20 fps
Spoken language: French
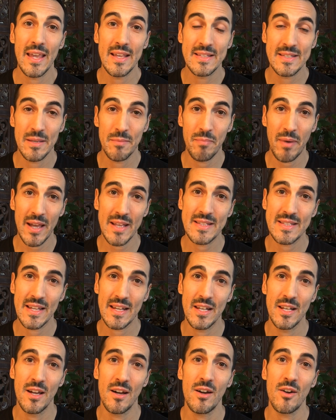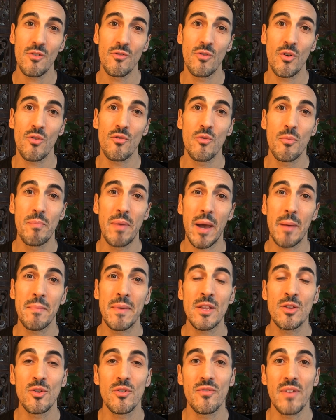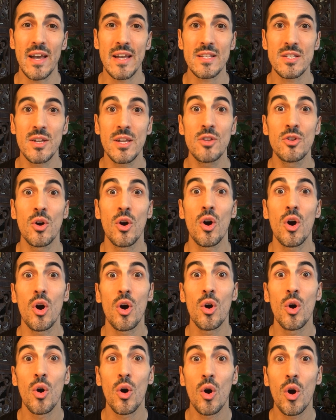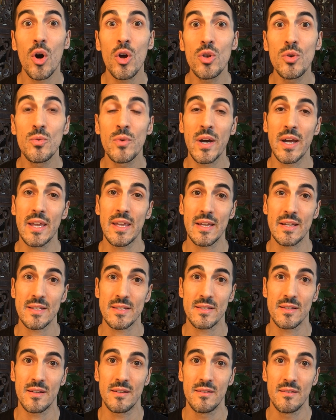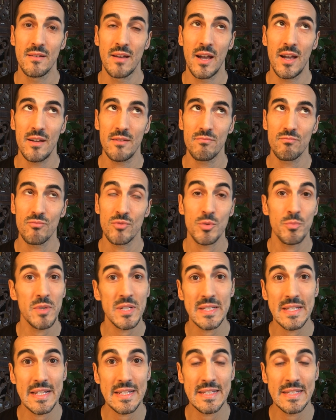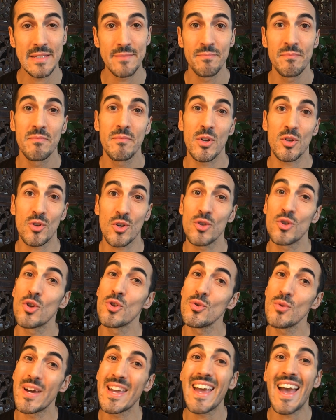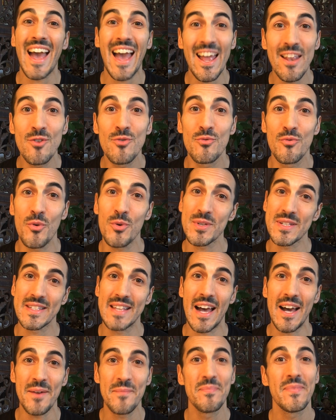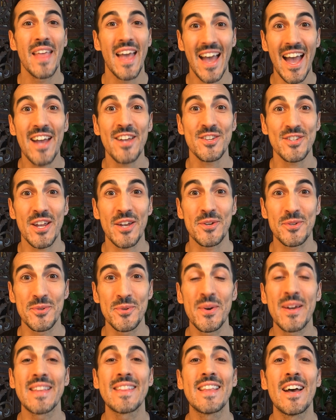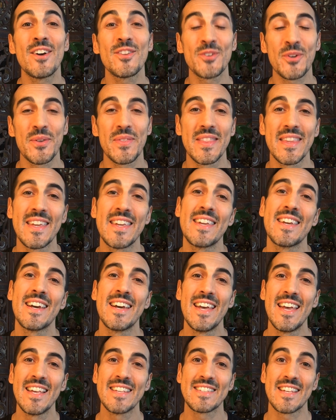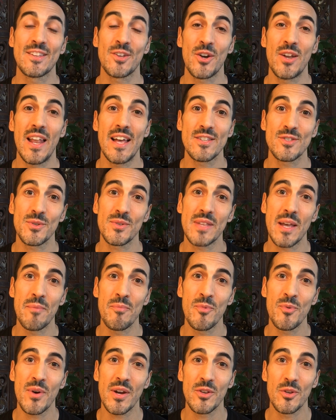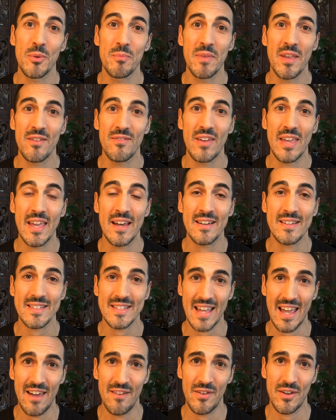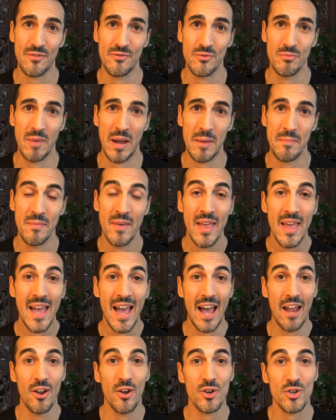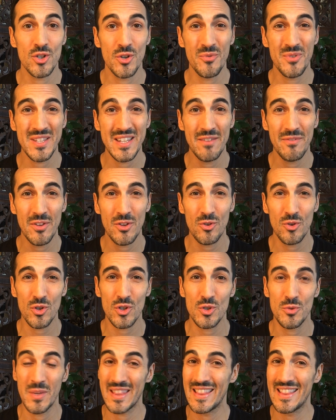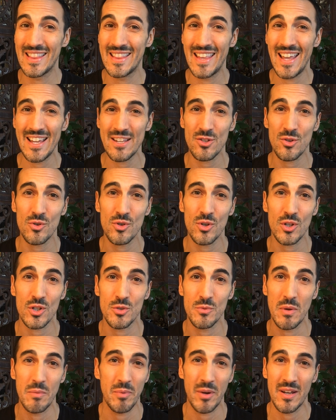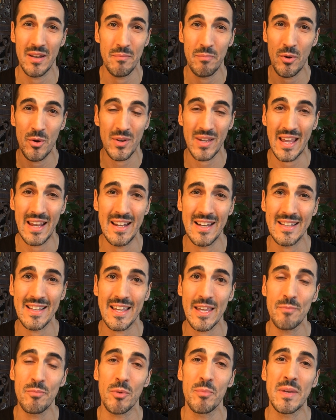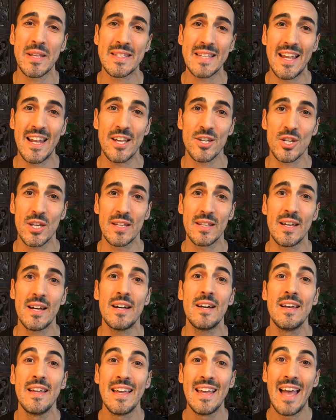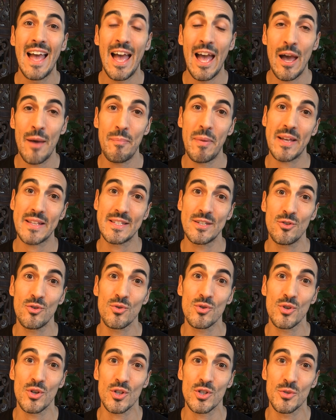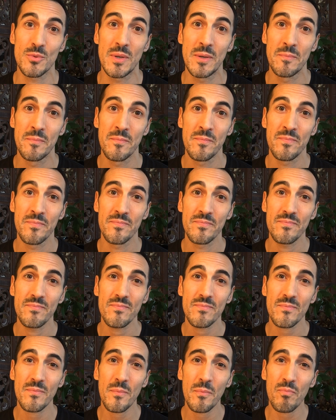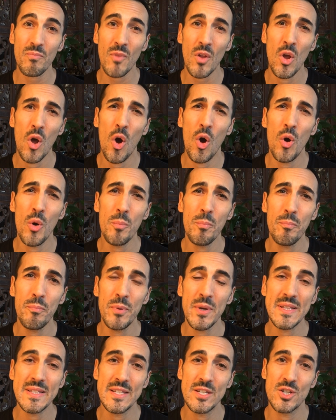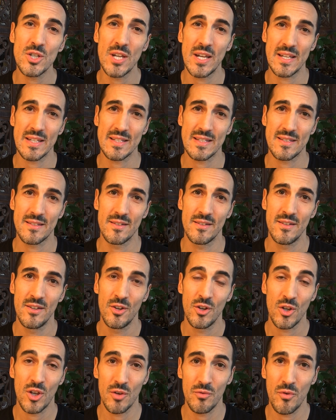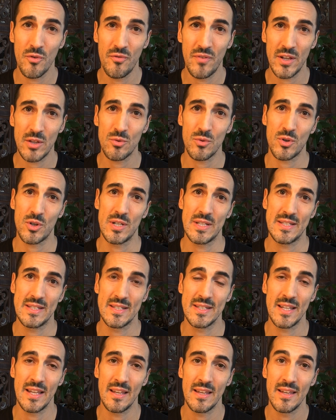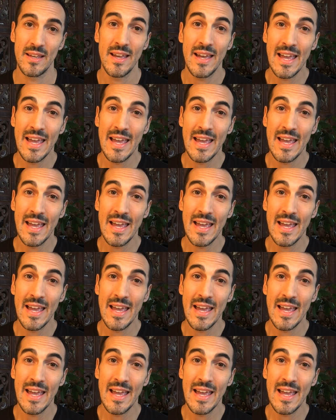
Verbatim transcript: Et ces pratiques-là vont vous permettre de faire ça et de renourrir ça. Hein? Je ne sais pas si ça se dit, mais en tout cas, de nourrir à nouveau ça à chaque jour et d'entretenir cette relation d'amour et de bienveillance avec vous-même. Alors, je vous invite tout de suite, dès aujourd'hui, prenez pas un calendrier pour mettre ça à l'agenda, à partir d'aujourd'hui, un petit geste que vous faites au quotidien.